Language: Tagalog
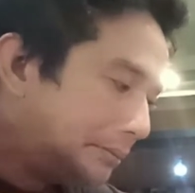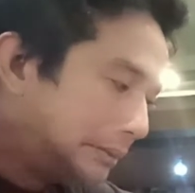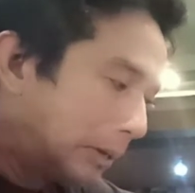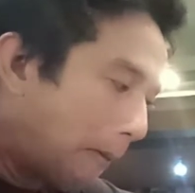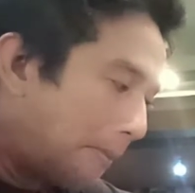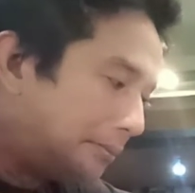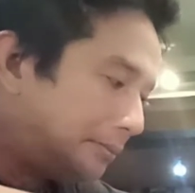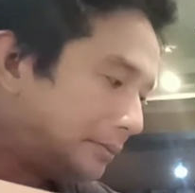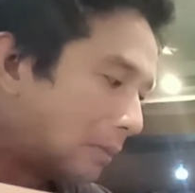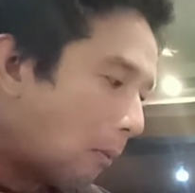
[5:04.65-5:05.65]
So, pag
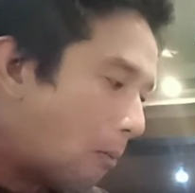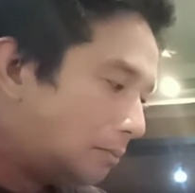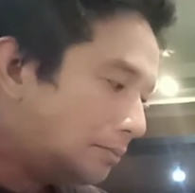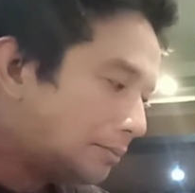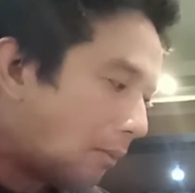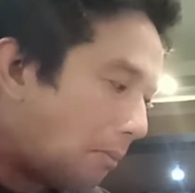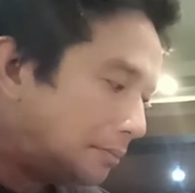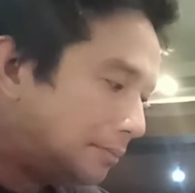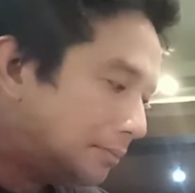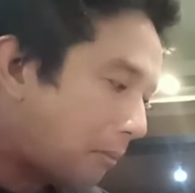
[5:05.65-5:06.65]
nakita niya, pag
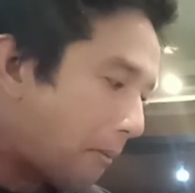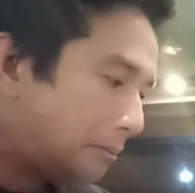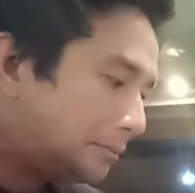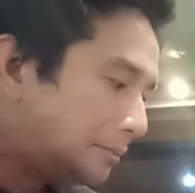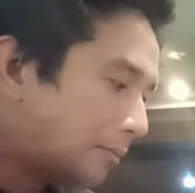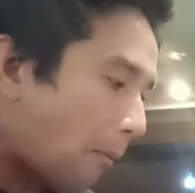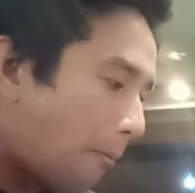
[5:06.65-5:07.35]
natikman niyo pa yan